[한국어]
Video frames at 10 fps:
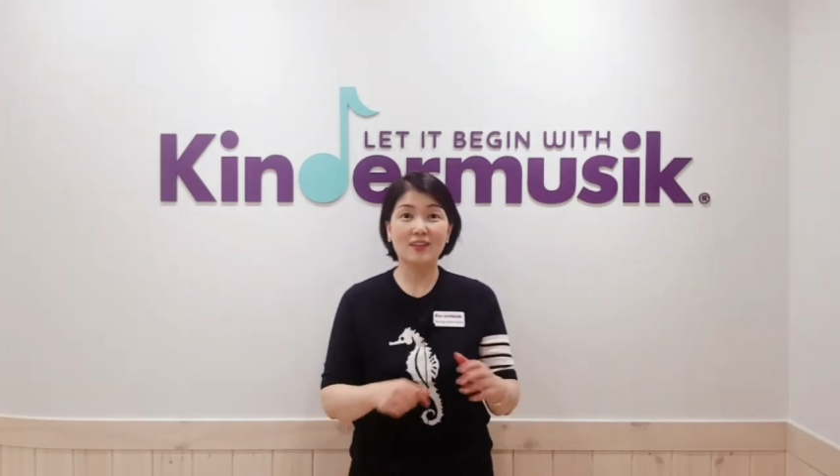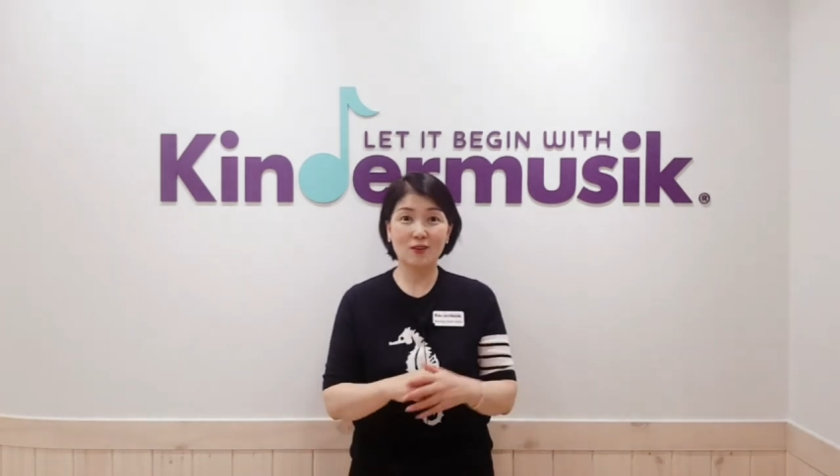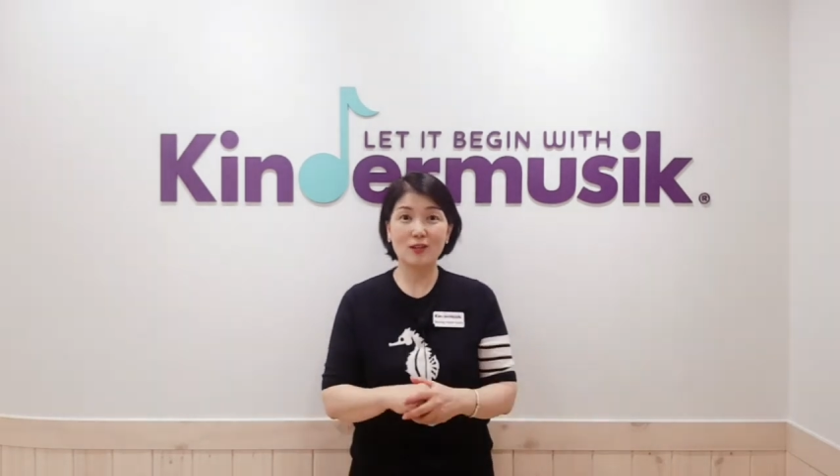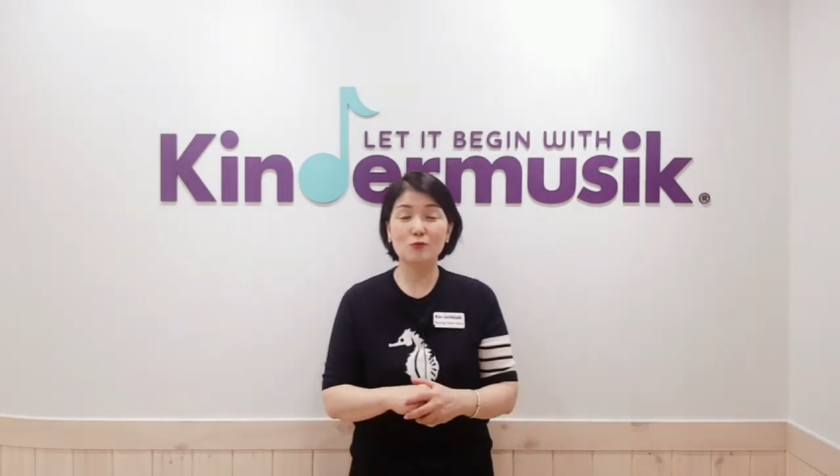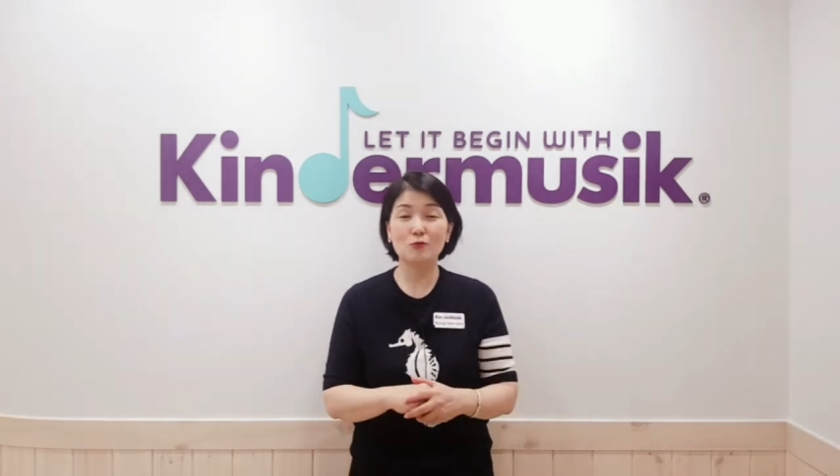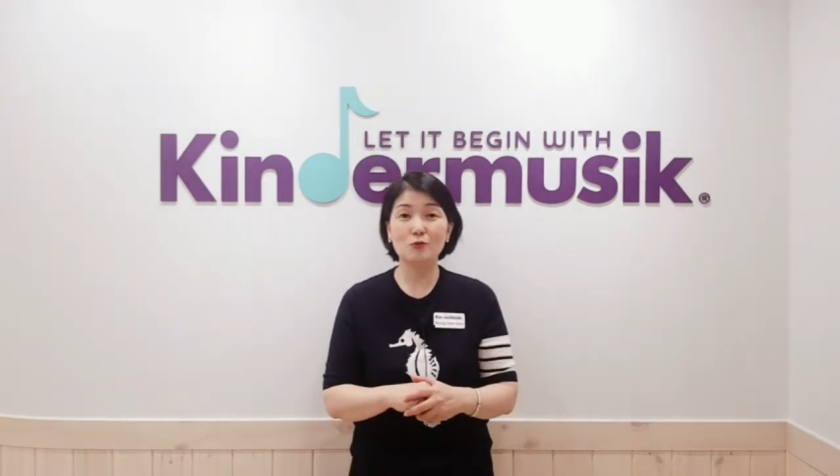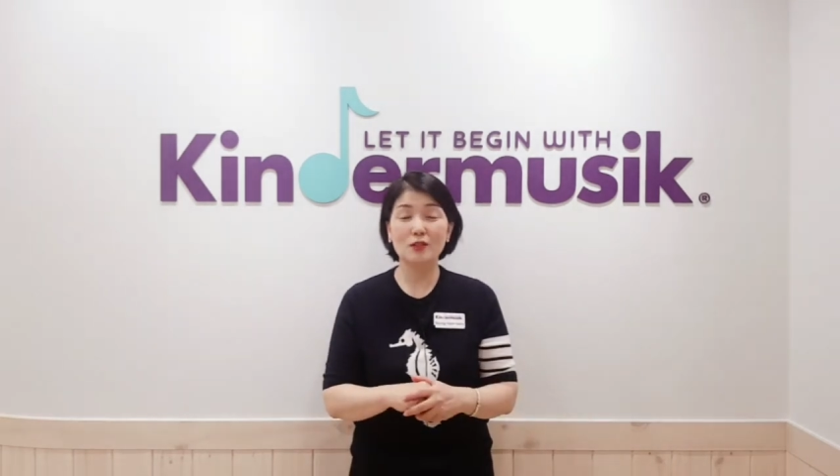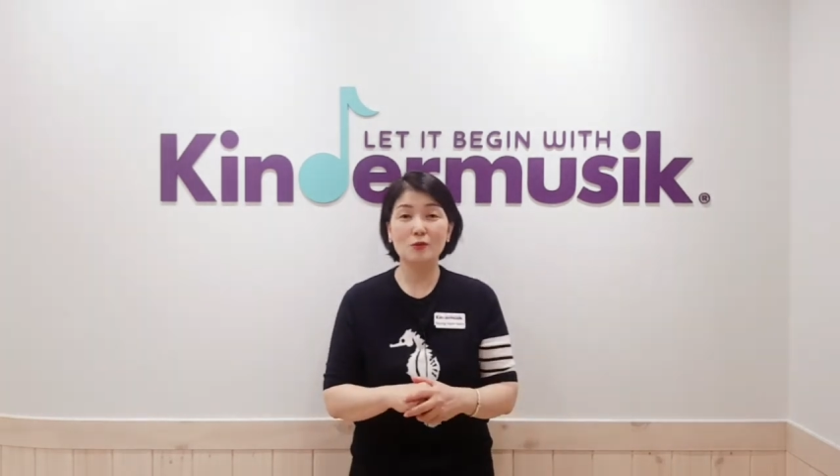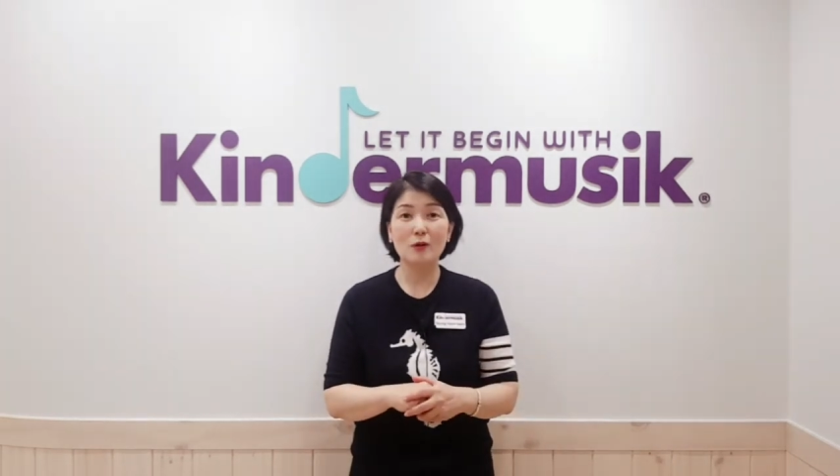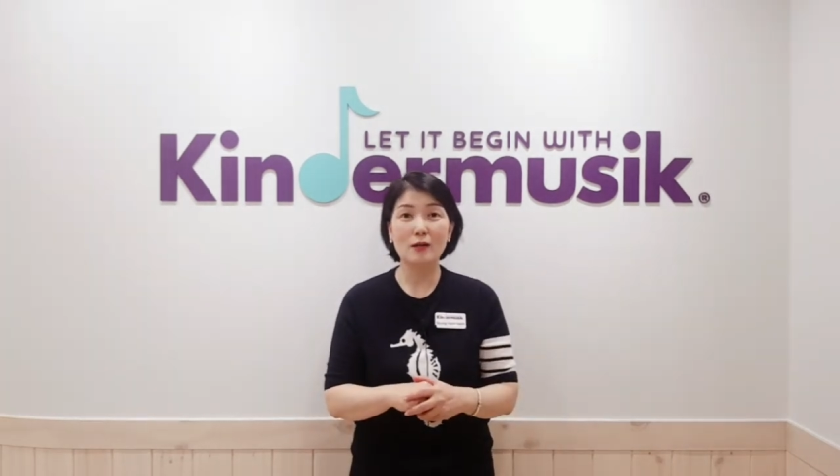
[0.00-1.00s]
이렇게
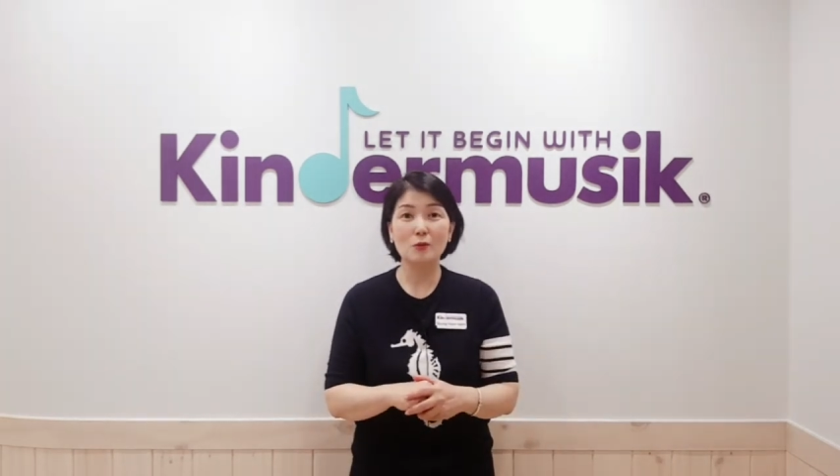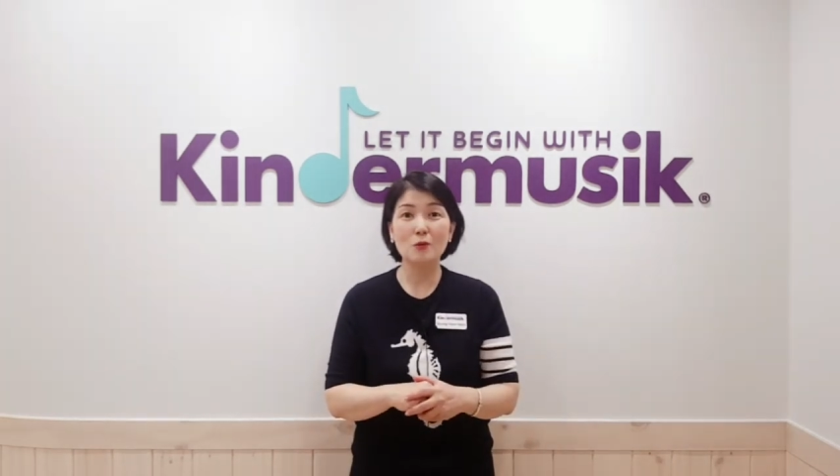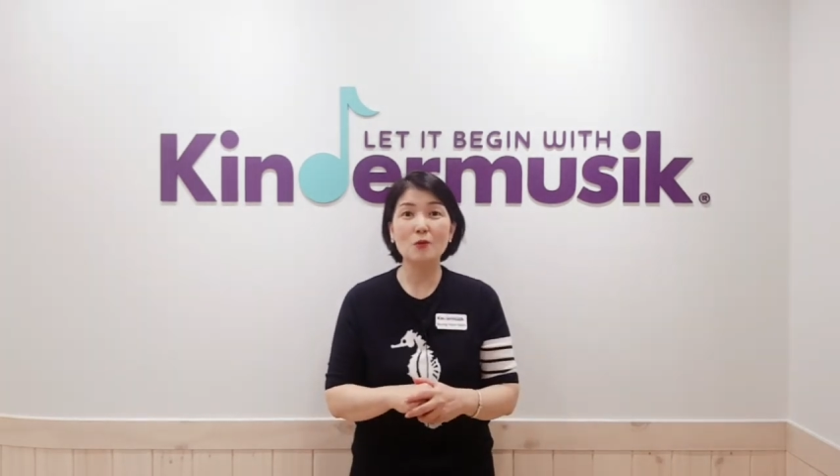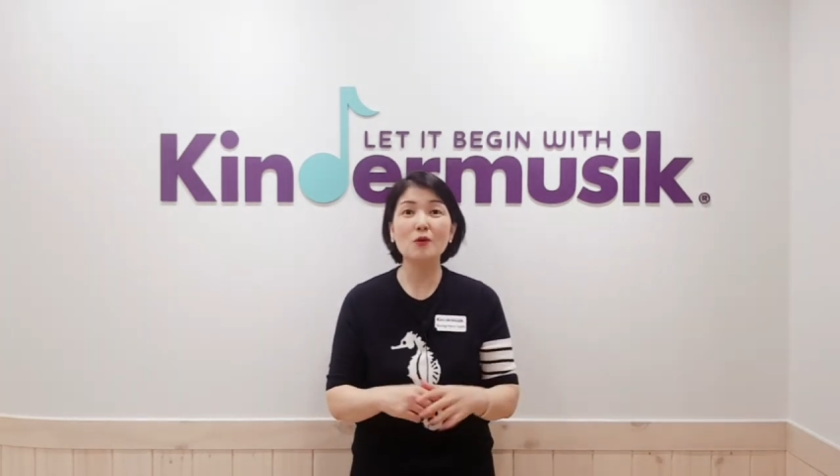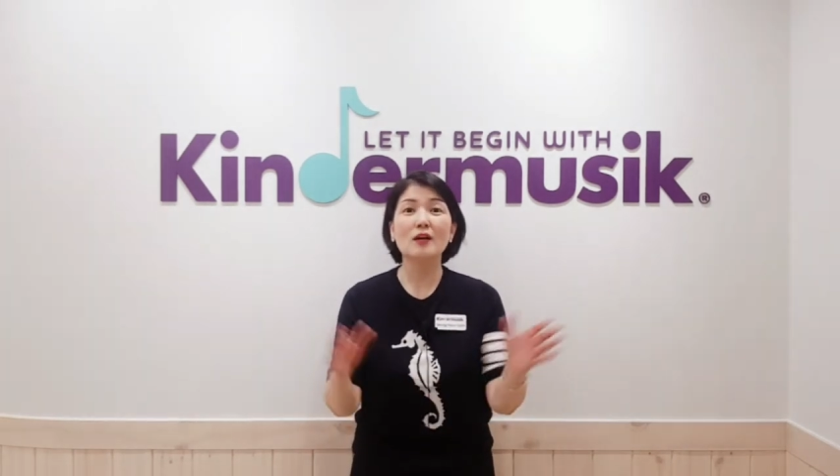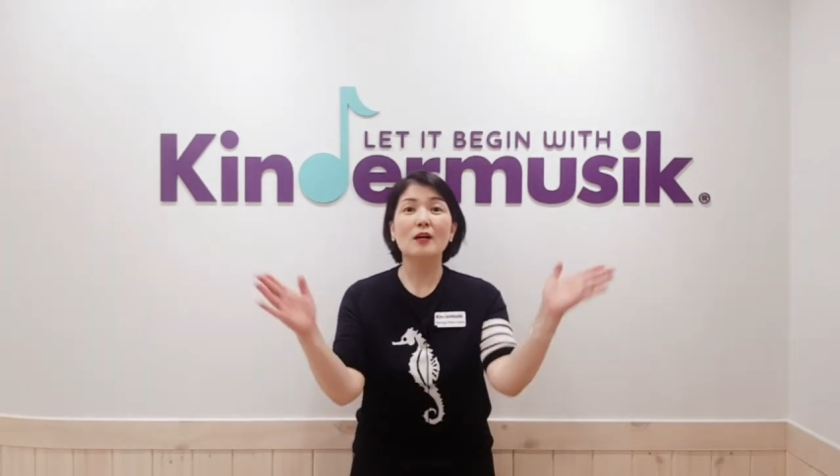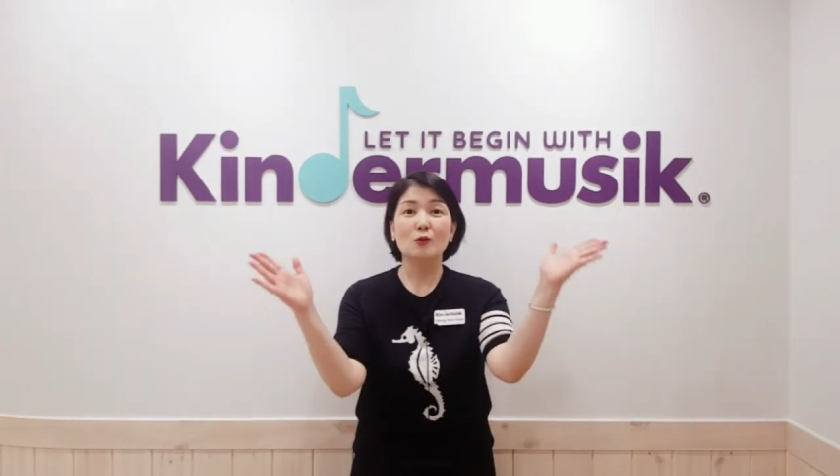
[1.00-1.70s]
두드리는 활동,